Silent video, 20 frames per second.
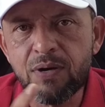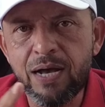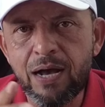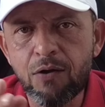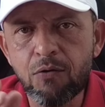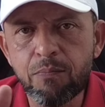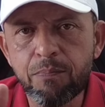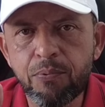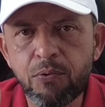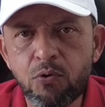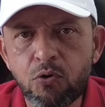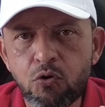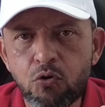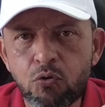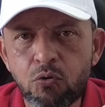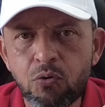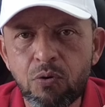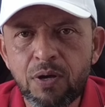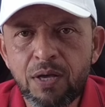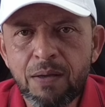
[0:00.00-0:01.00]
Um carro um
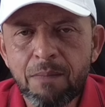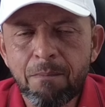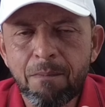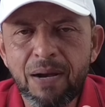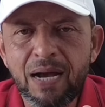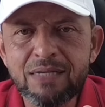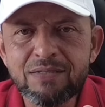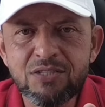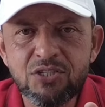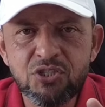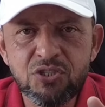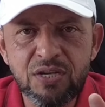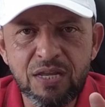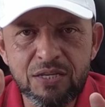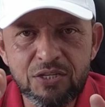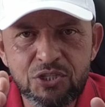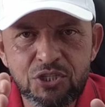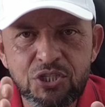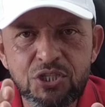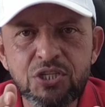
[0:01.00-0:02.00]
pouco mais
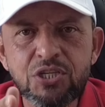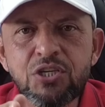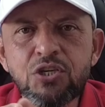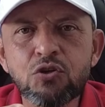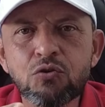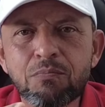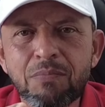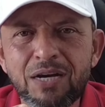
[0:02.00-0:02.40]
estreitinho,